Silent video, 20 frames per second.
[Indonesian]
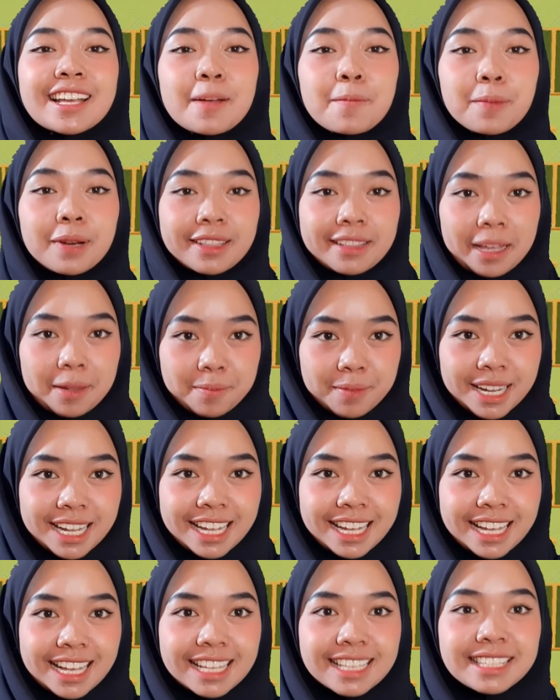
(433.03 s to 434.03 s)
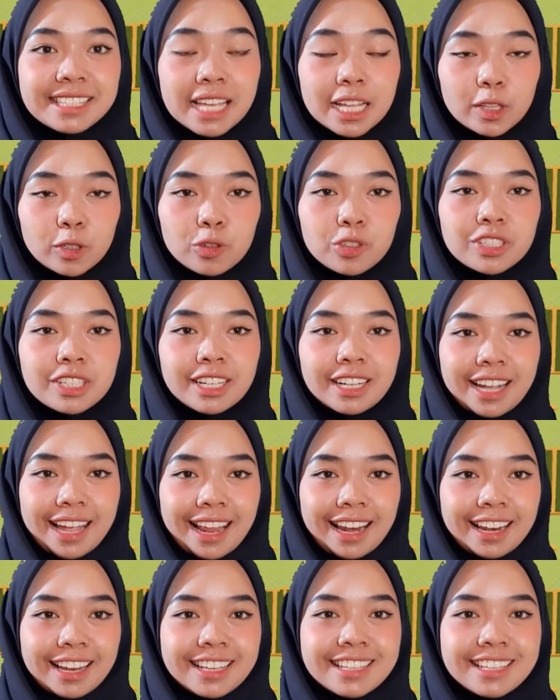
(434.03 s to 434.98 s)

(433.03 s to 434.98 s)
Pertama, satu jengkal.